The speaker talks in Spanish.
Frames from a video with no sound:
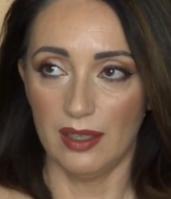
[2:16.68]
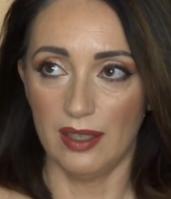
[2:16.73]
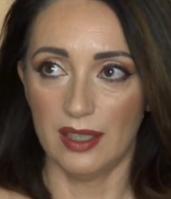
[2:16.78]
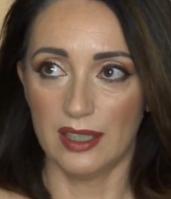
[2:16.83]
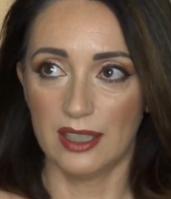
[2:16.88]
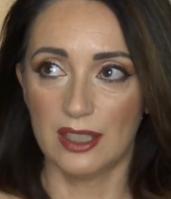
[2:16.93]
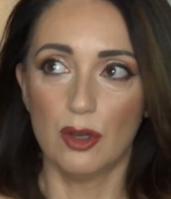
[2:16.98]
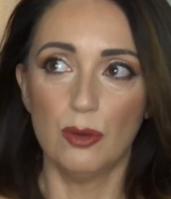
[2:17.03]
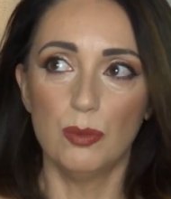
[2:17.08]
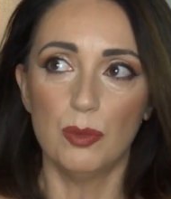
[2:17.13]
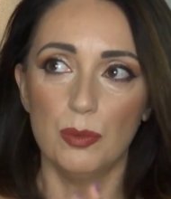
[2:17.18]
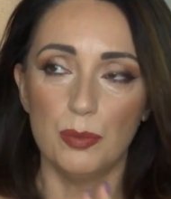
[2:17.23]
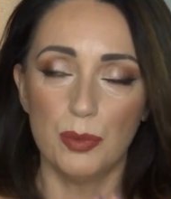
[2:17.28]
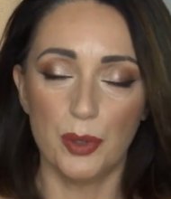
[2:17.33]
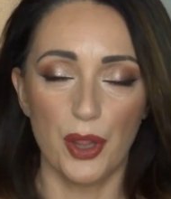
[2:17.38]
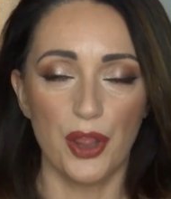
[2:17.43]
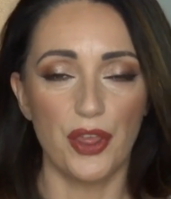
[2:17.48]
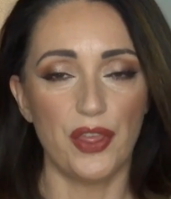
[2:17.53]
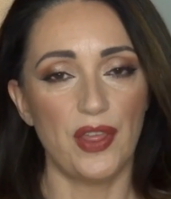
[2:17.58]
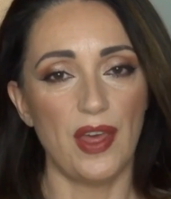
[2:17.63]
es como un
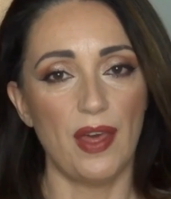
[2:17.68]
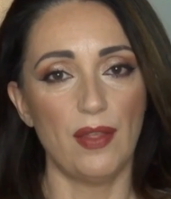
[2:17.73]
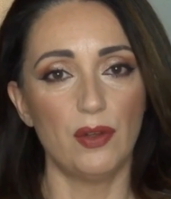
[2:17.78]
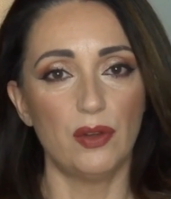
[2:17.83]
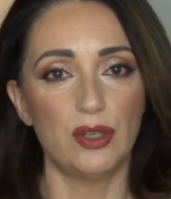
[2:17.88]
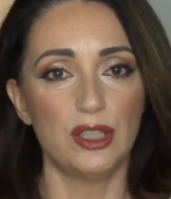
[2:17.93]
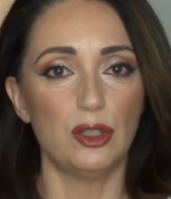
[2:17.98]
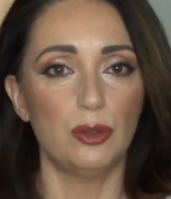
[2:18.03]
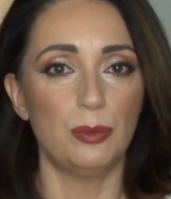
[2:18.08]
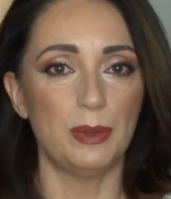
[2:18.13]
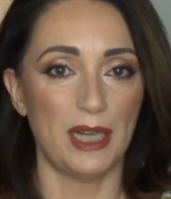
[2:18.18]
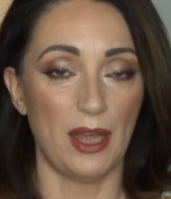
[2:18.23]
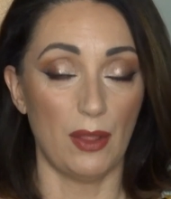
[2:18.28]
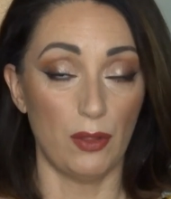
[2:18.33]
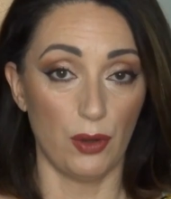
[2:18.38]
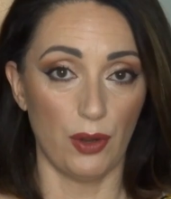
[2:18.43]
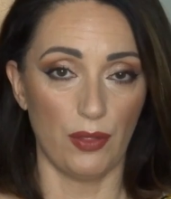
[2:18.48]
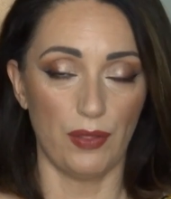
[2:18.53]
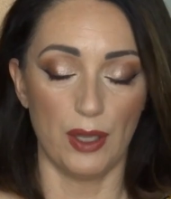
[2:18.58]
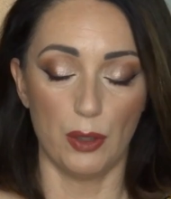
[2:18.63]
bronceador
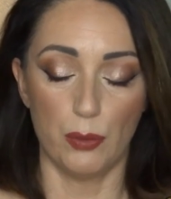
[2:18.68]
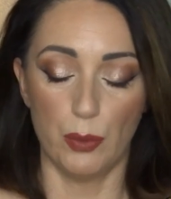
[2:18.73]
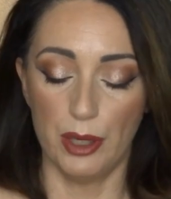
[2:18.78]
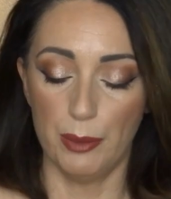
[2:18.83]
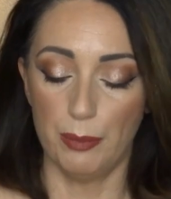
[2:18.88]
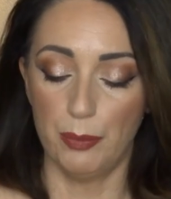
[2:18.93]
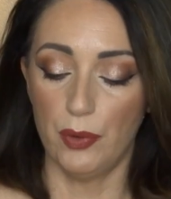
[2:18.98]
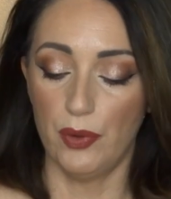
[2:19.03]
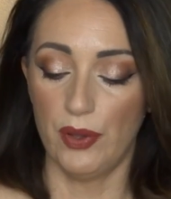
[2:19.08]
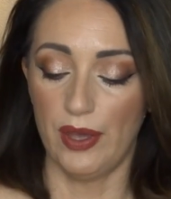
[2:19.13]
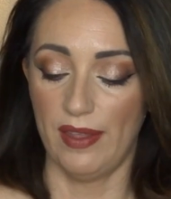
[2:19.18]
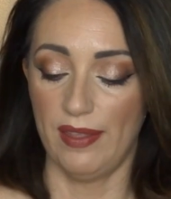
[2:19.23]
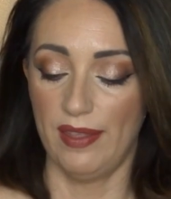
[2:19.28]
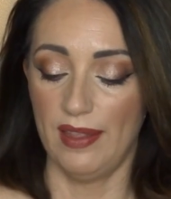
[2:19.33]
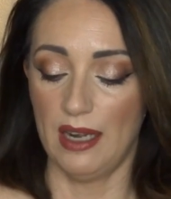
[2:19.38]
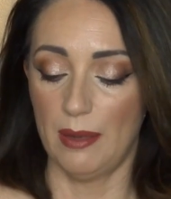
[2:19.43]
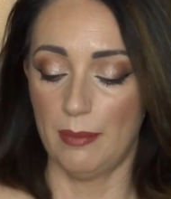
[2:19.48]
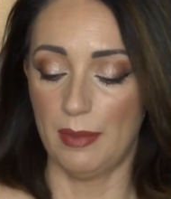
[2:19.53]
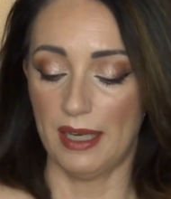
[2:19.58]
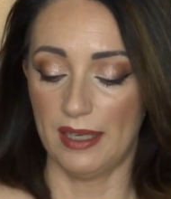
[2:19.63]
iluminador de cuerpo, es
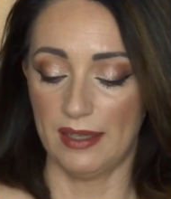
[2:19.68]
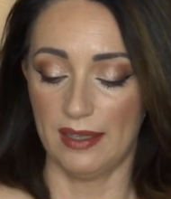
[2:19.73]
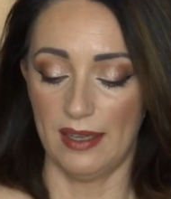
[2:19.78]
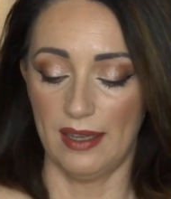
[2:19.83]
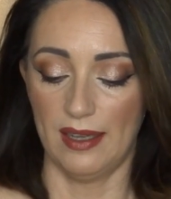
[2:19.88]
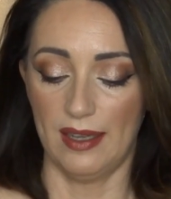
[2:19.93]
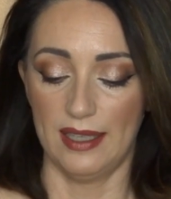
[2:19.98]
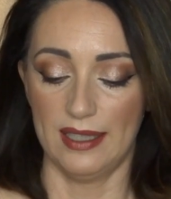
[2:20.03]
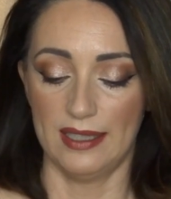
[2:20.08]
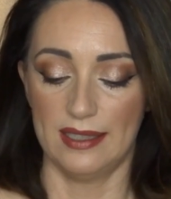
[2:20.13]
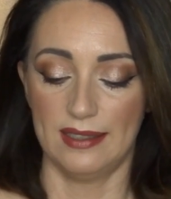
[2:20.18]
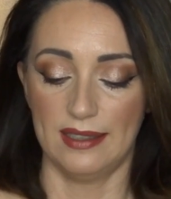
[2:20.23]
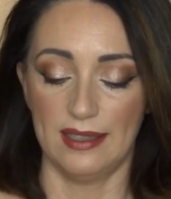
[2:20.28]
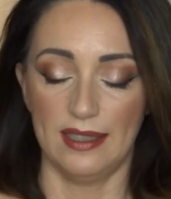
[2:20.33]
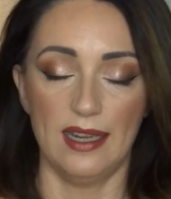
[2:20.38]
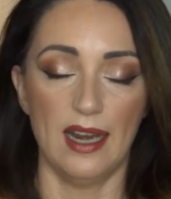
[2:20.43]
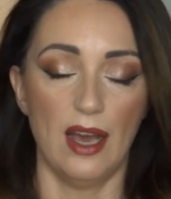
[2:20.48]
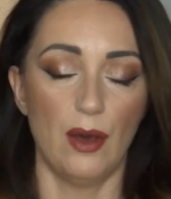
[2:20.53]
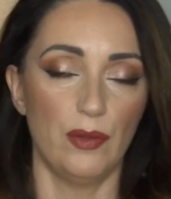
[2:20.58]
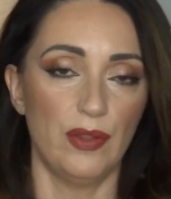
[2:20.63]
de la marca
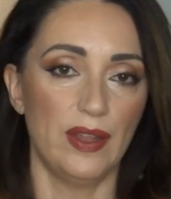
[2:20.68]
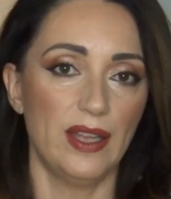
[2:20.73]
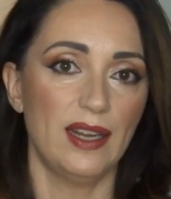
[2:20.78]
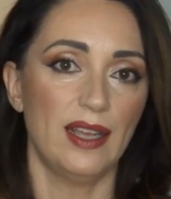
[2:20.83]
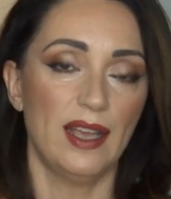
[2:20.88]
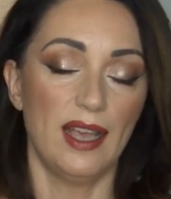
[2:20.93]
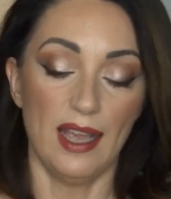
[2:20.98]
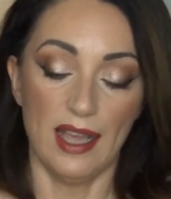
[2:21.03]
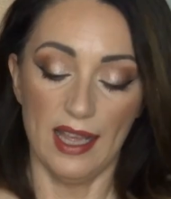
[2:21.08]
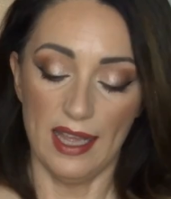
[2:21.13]
Steel Lauder.